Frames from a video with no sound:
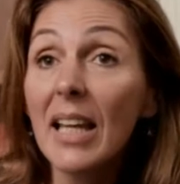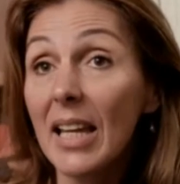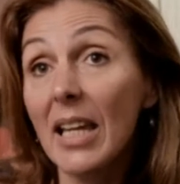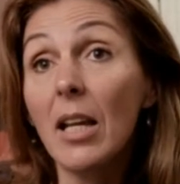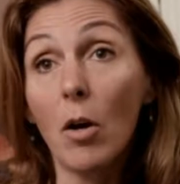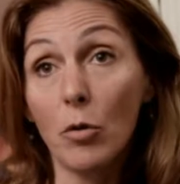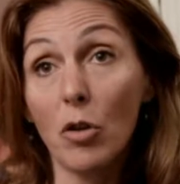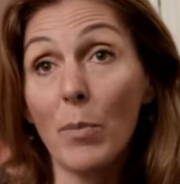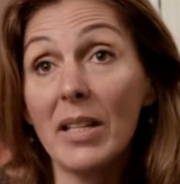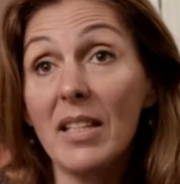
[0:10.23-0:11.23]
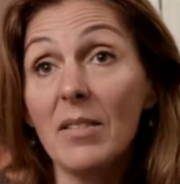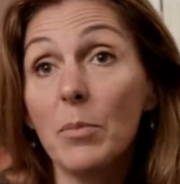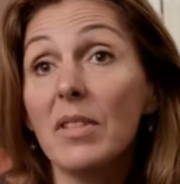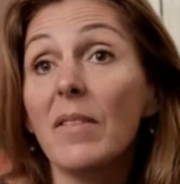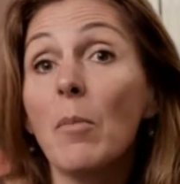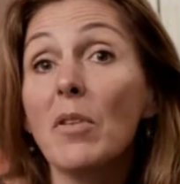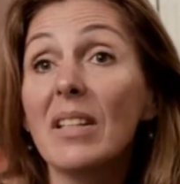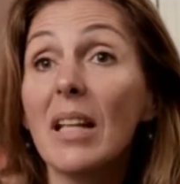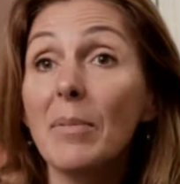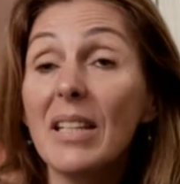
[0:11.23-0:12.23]
et en urbanisme, c'est vraiment
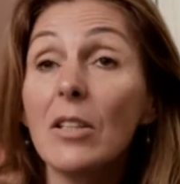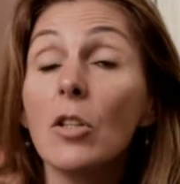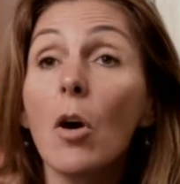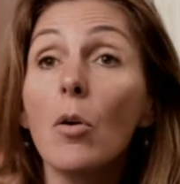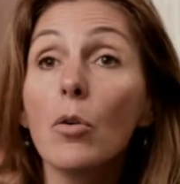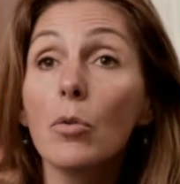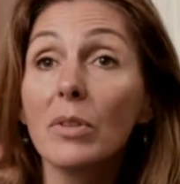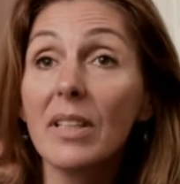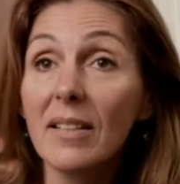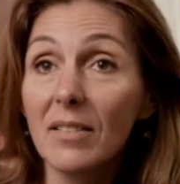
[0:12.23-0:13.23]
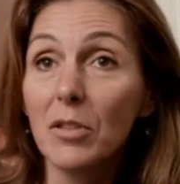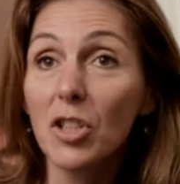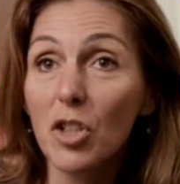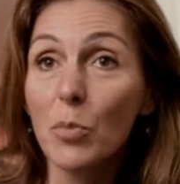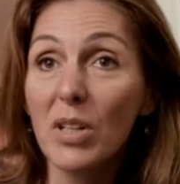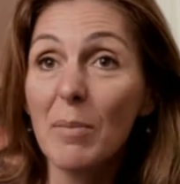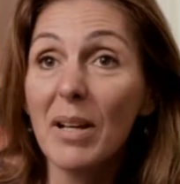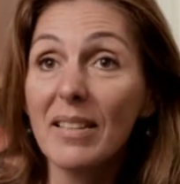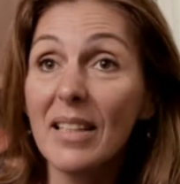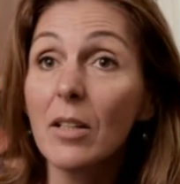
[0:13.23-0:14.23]
s'adapter dans le contexte des changements
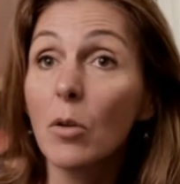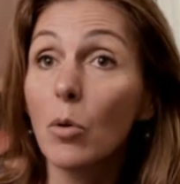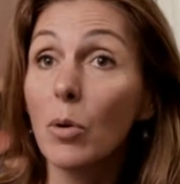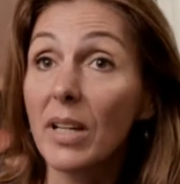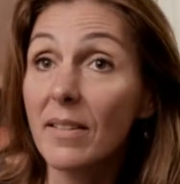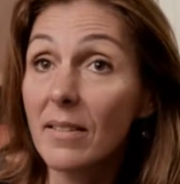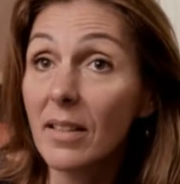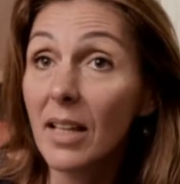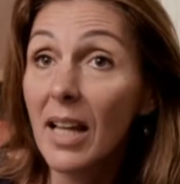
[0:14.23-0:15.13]
climatiques au risque.